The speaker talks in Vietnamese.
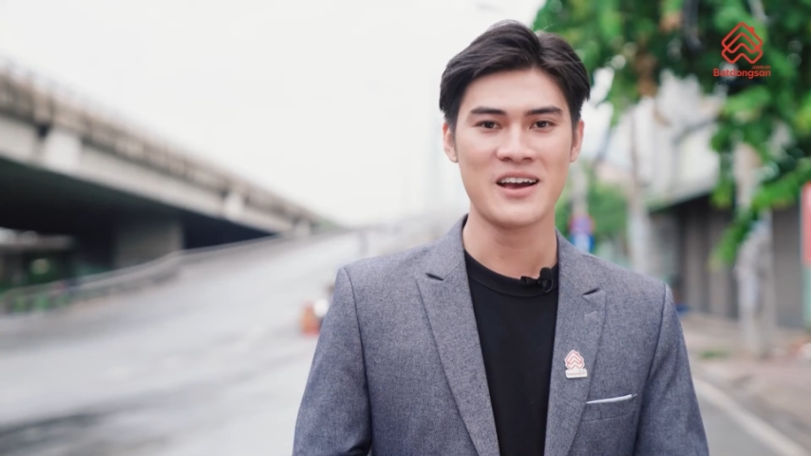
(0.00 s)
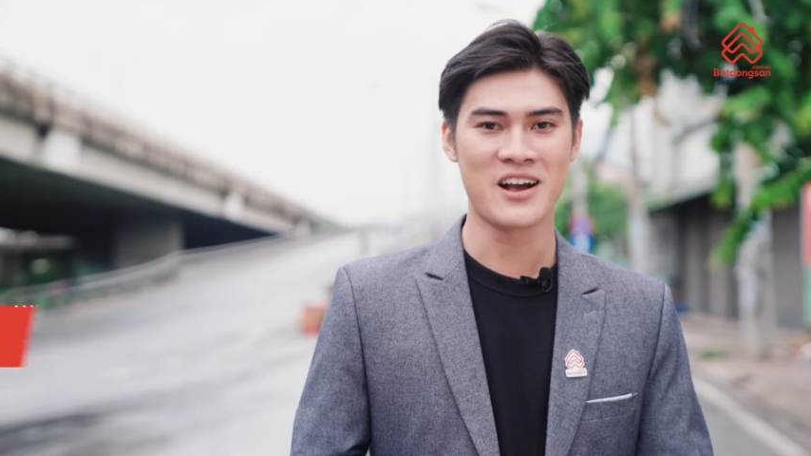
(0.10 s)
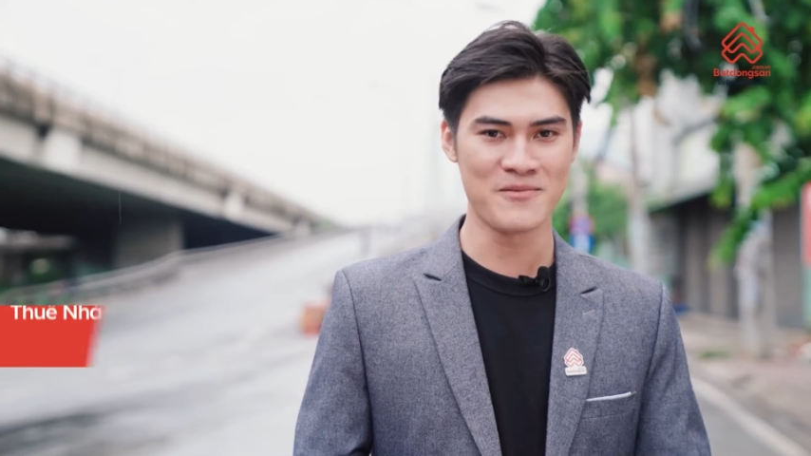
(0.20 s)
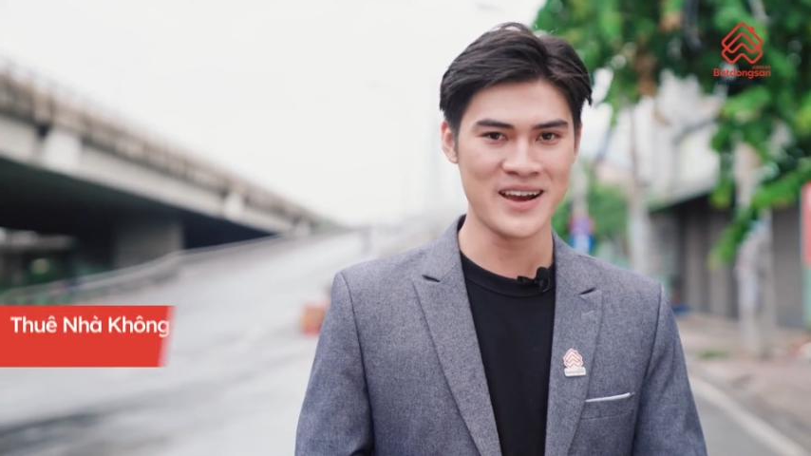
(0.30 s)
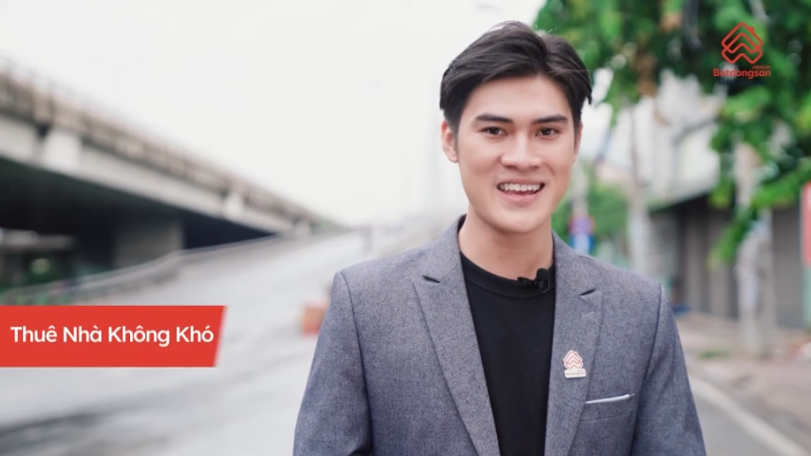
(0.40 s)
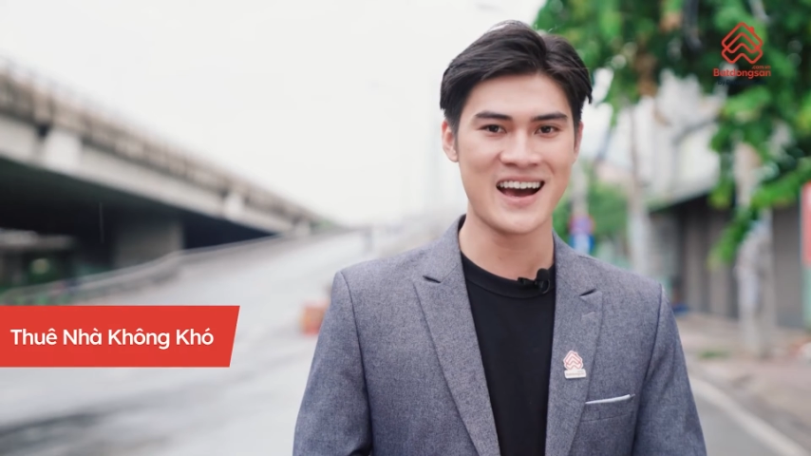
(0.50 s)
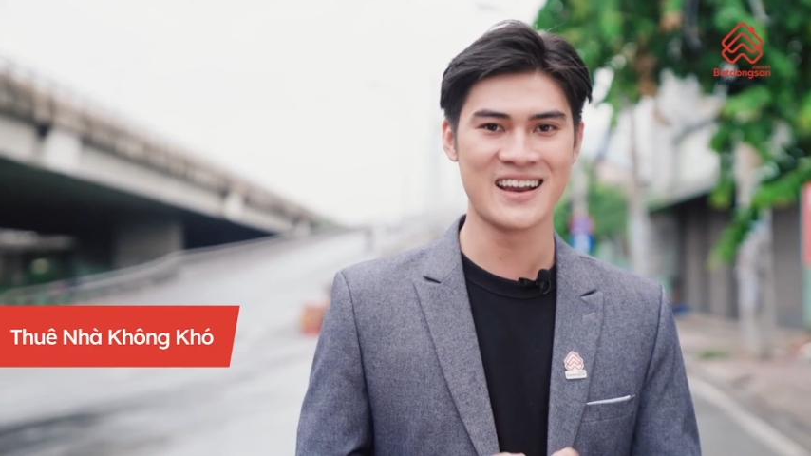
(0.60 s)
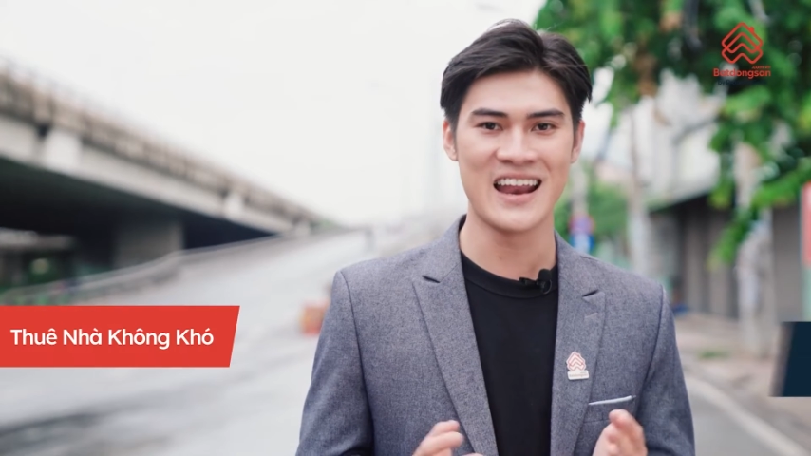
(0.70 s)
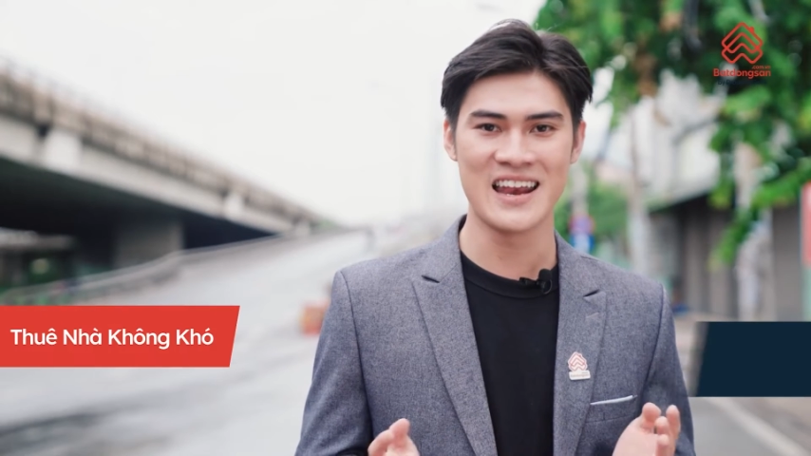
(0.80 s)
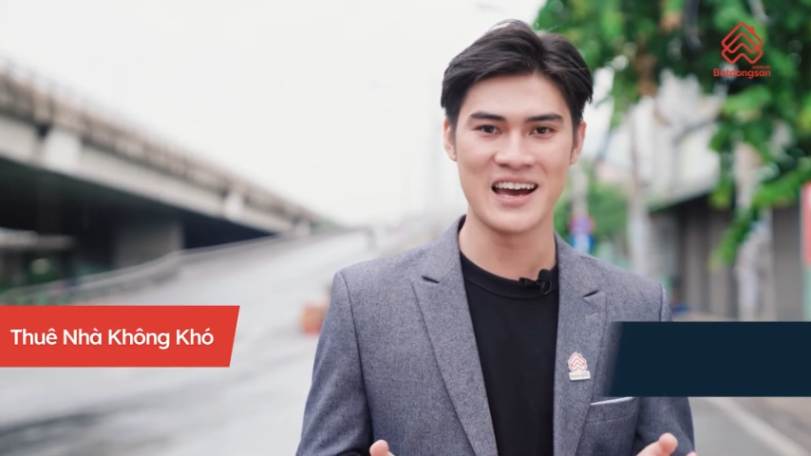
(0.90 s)
Còn bây giờ
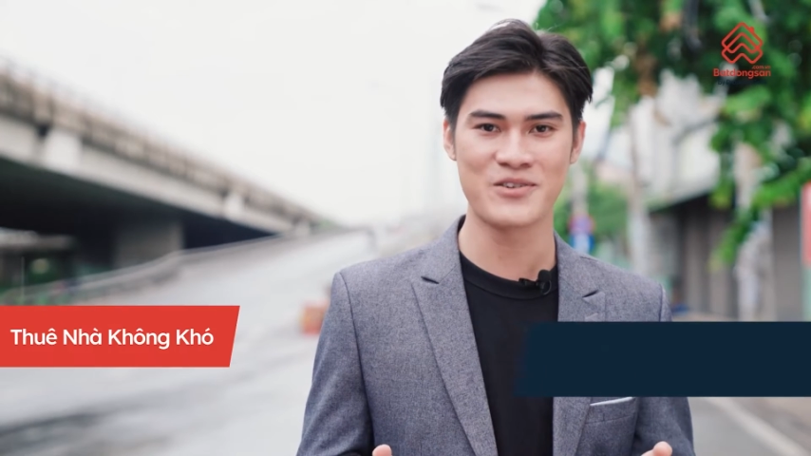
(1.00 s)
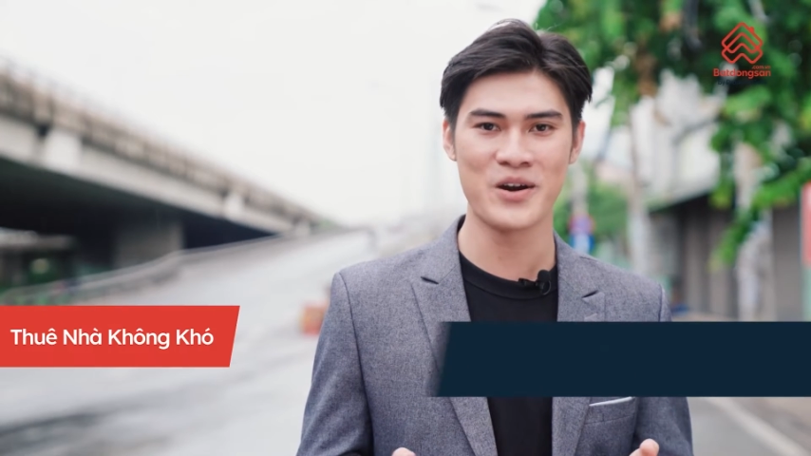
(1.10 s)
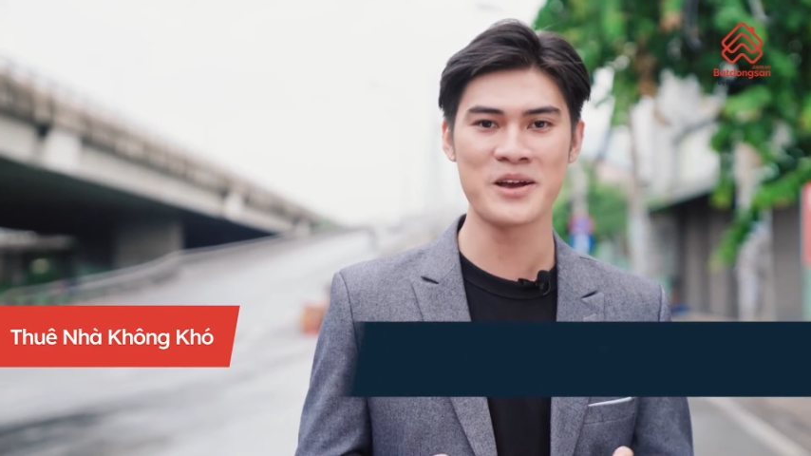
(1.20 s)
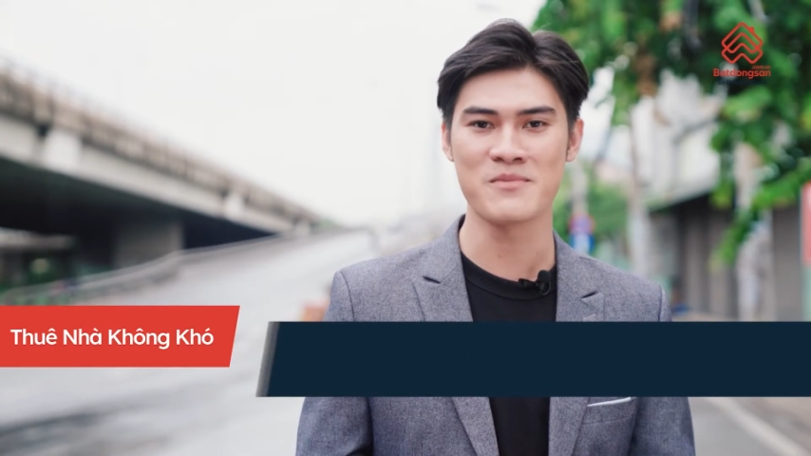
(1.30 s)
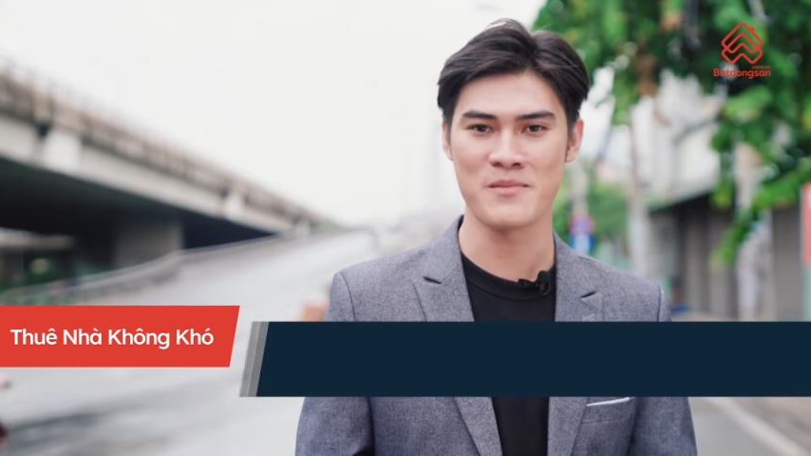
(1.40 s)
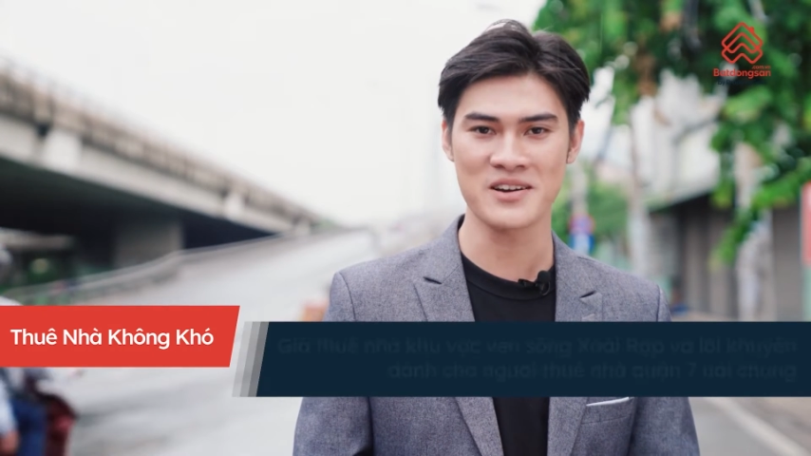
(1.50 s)
là lời khuyên mà